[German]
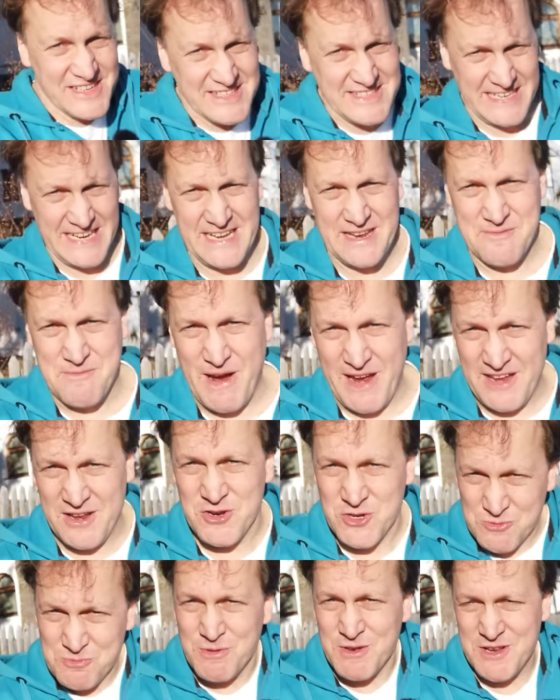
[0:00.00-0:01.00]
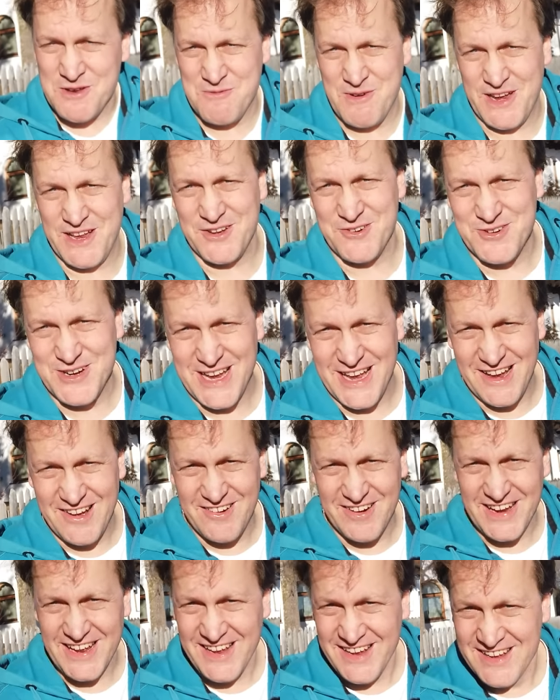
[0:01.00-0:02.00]
Seht ihr meine, spürt ihr meine gute
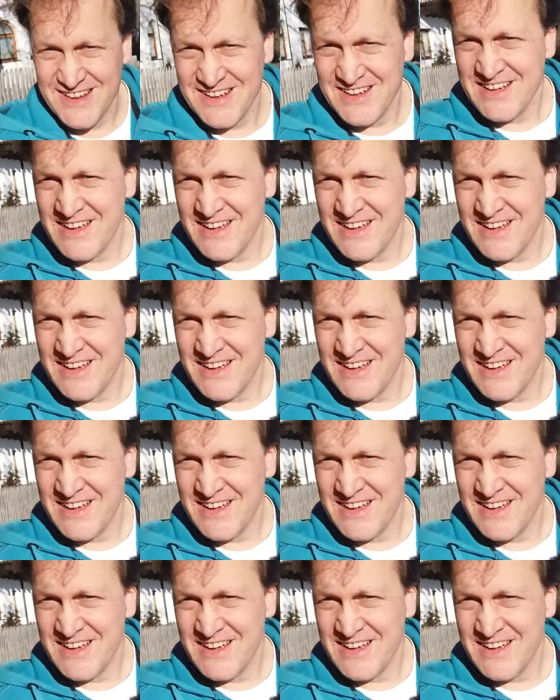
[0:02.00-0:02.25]
Laune?